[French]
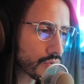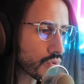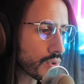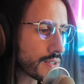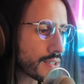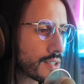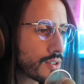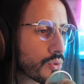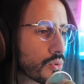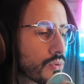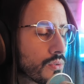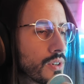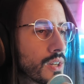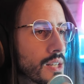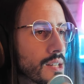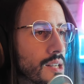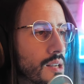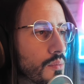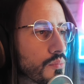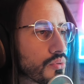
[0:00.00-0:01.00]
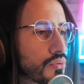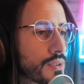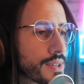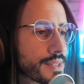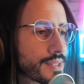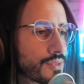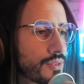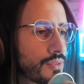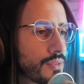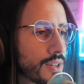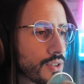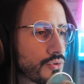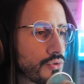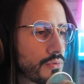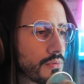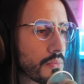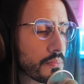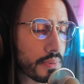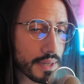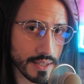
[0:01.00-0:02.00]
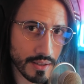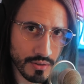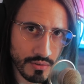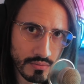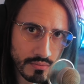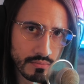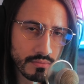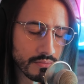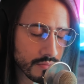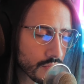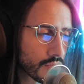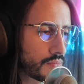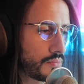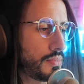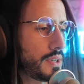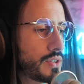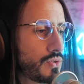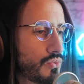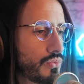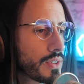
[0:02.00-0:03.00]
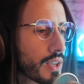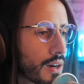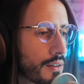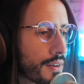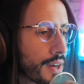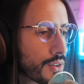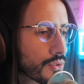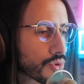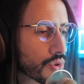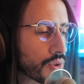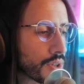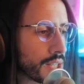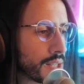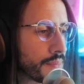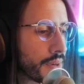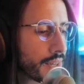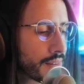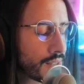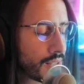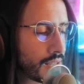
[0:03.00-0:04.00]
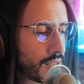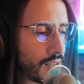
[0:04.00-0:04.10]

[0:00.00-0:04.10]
Notre citron, pour l'instant, est une passion passion travail entre guillemets.